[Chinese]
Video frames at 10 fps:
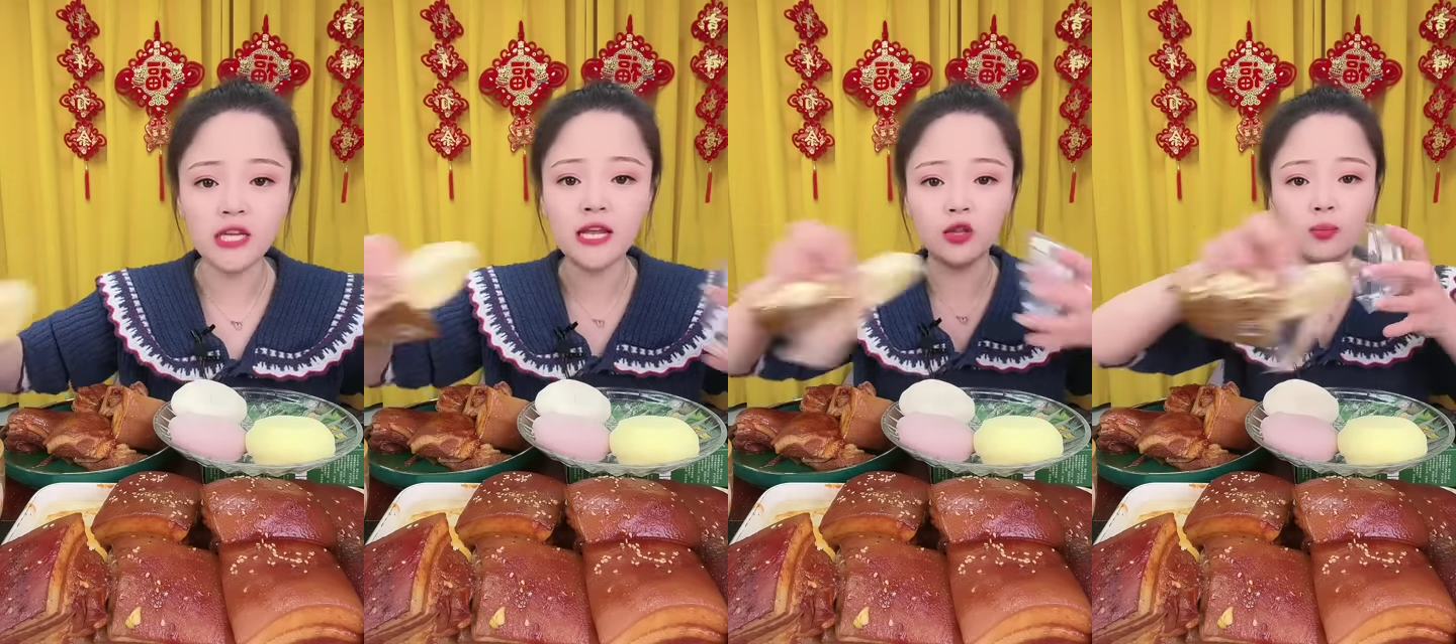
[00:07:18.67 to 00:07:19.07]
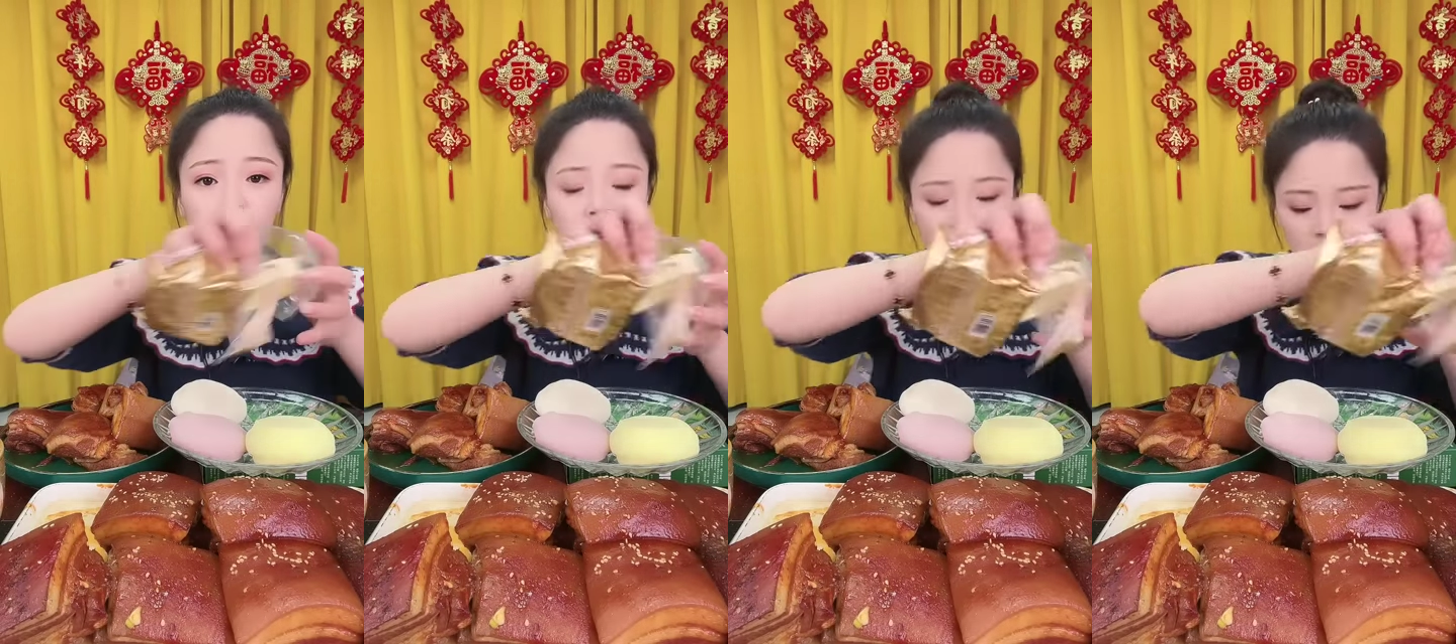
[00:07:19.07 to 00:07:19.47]
一点都
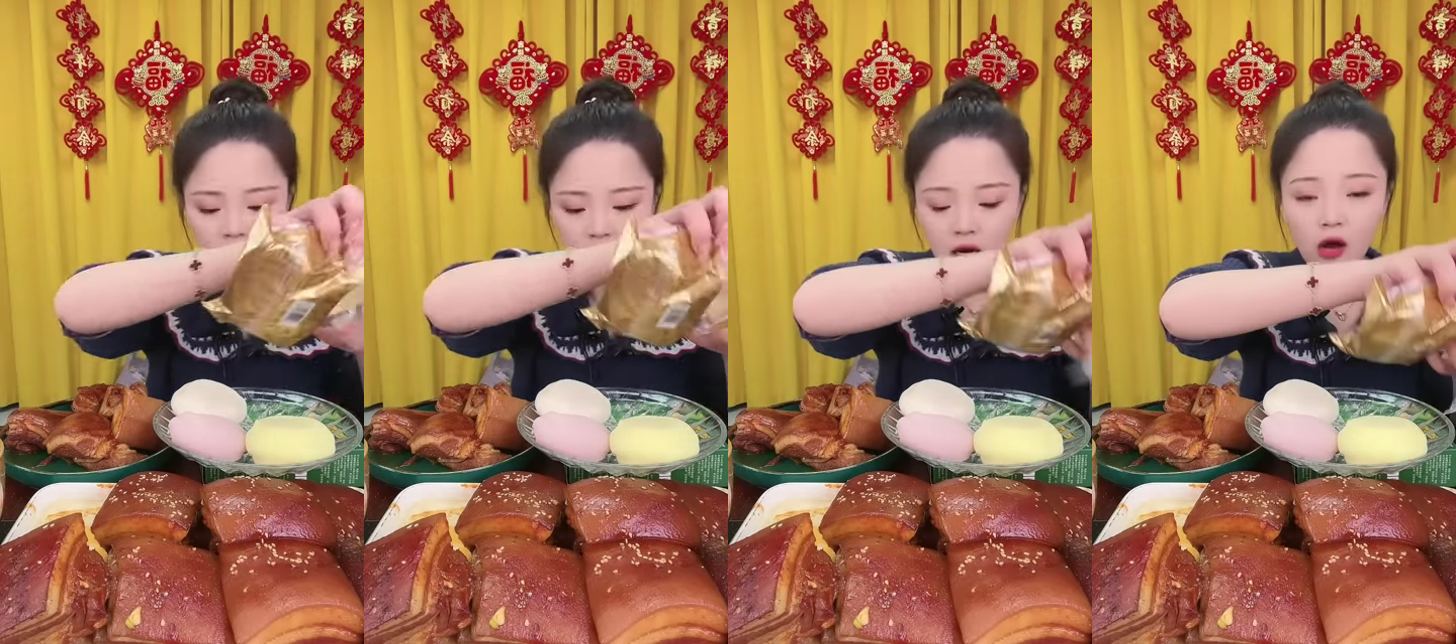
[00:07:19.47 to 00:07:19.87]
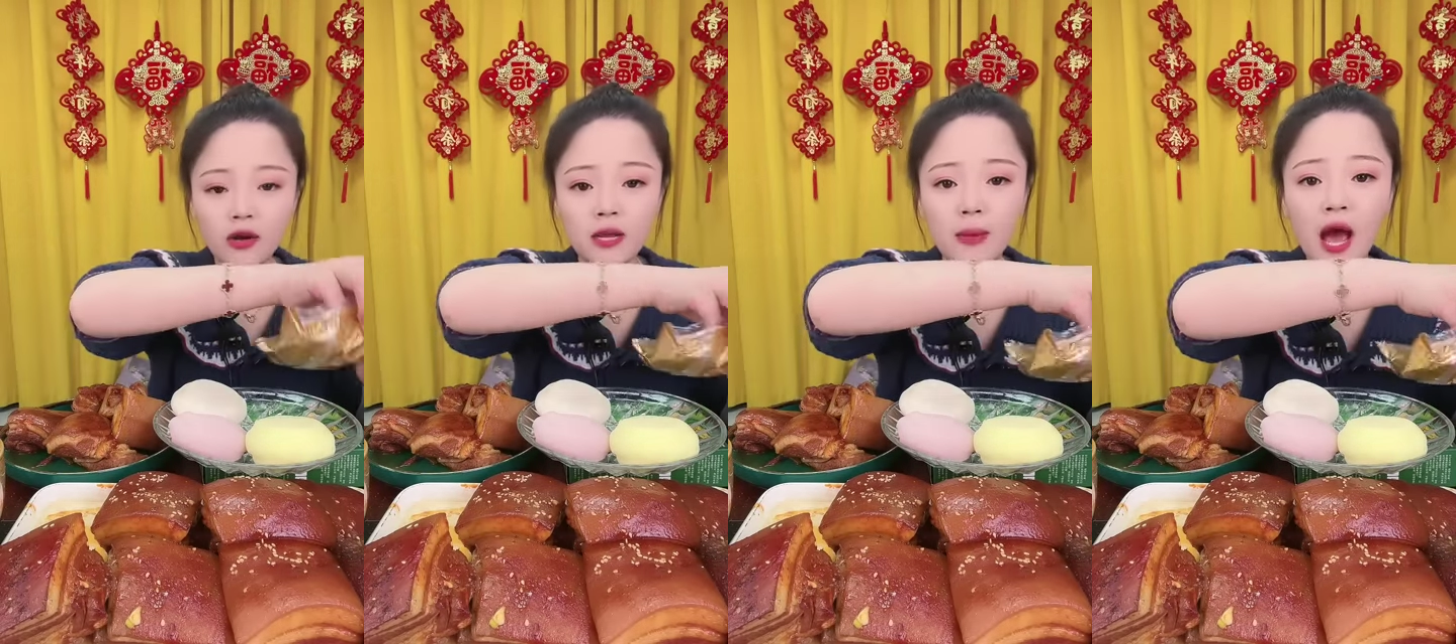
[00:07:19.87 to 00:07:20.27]
不腻。然
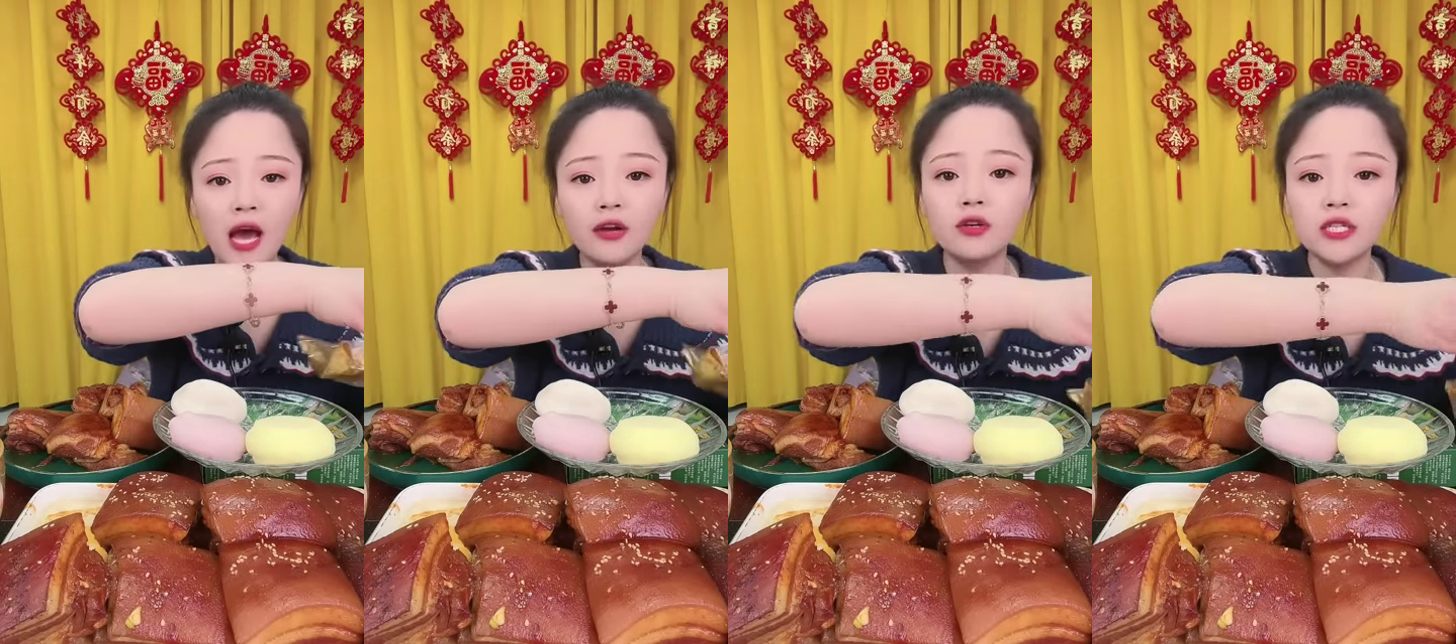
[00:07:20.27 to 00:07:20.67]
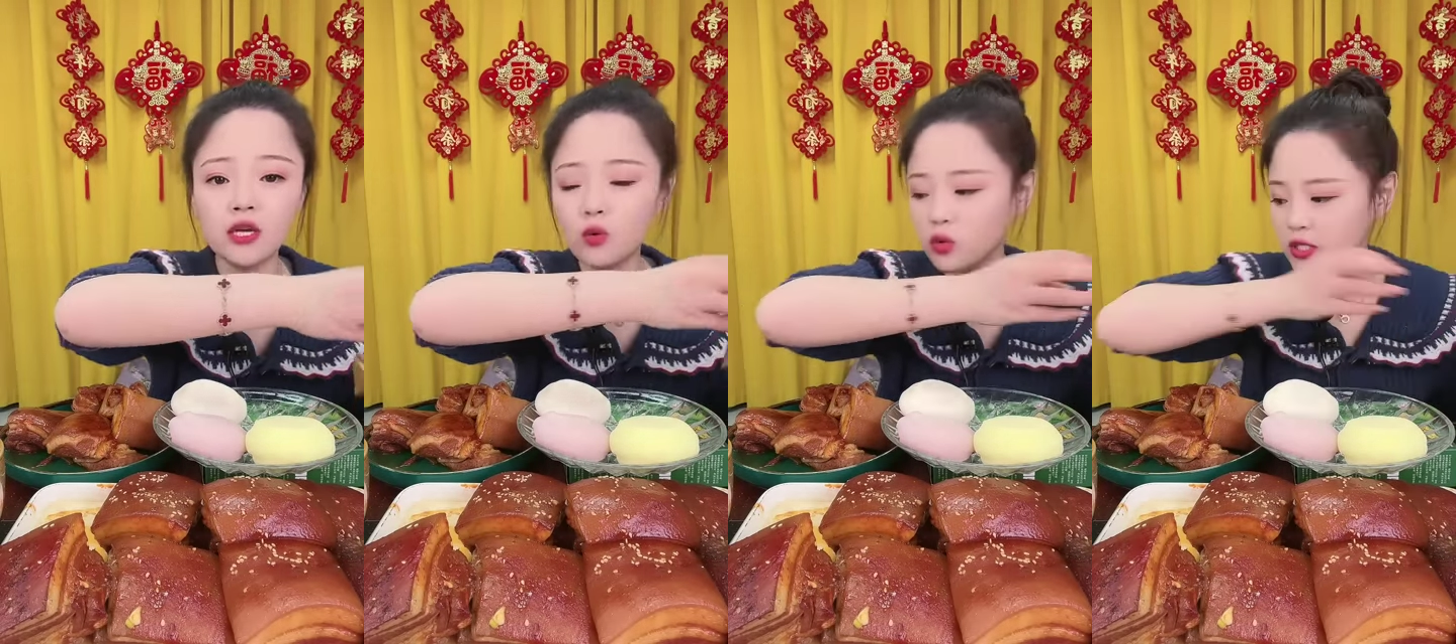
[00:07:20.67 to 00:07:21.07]
后里面还有一
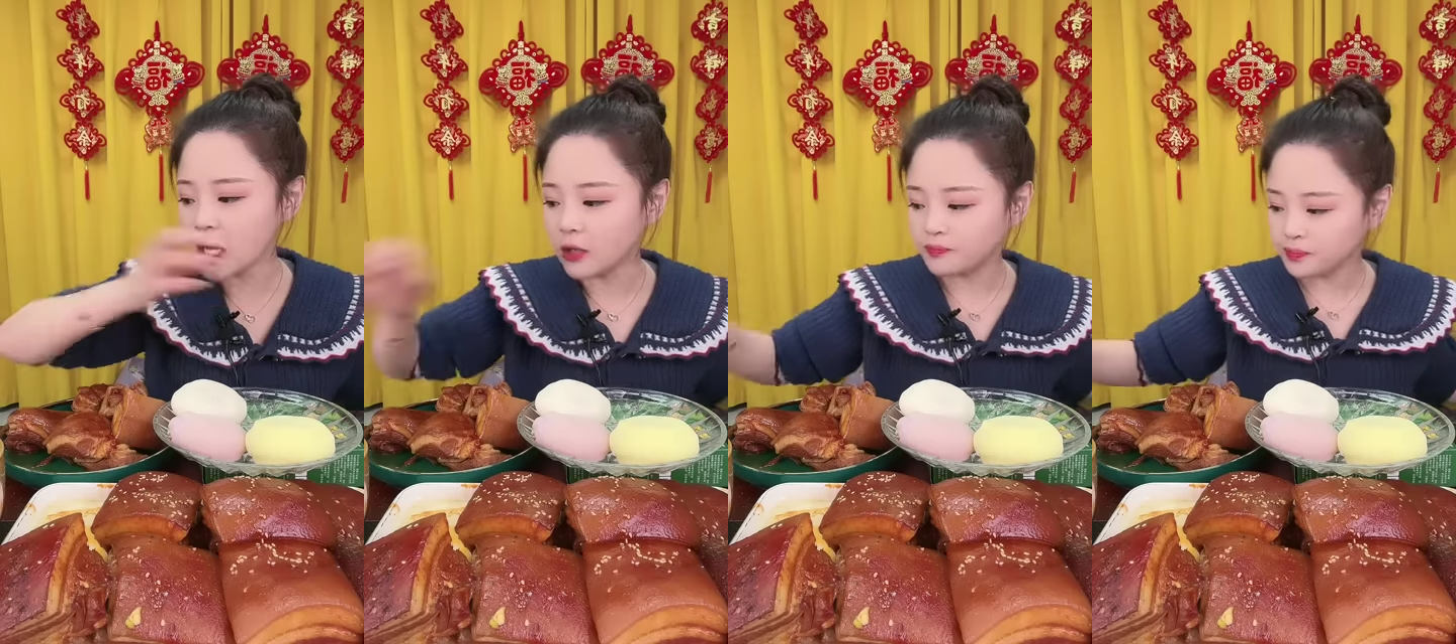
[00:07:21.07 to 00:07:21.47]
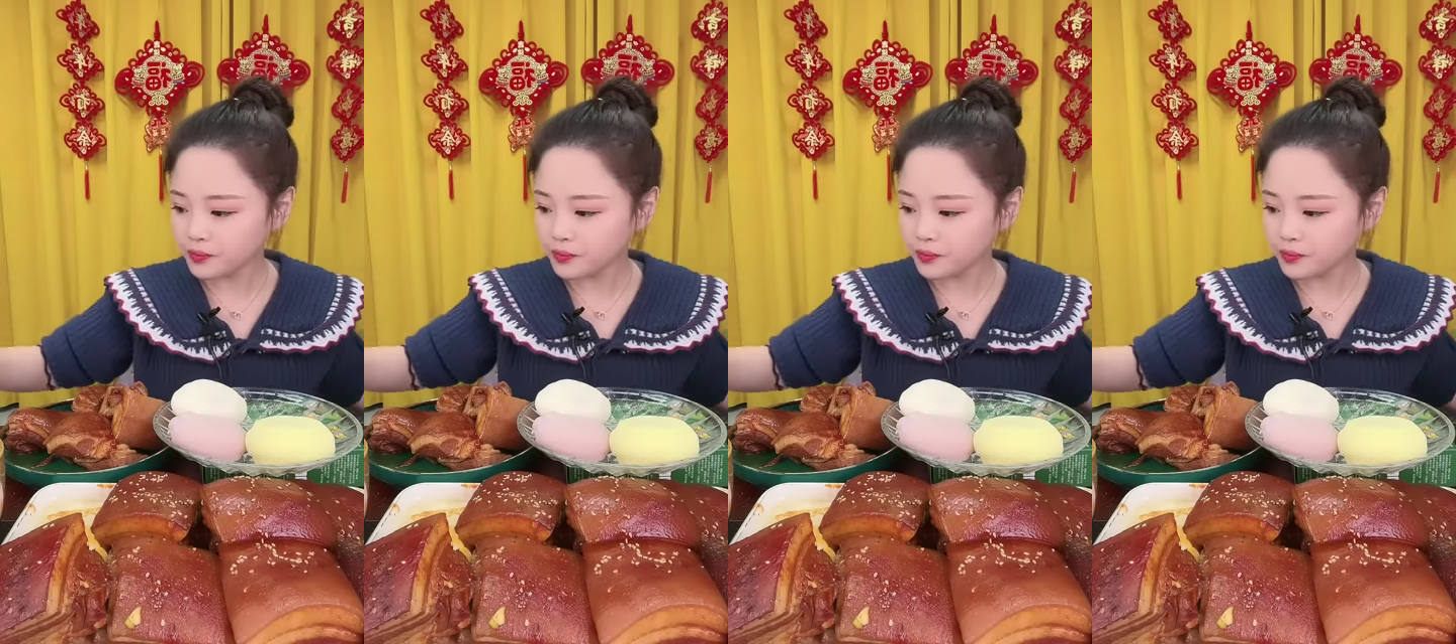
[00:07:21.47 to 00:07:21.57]
些果酱。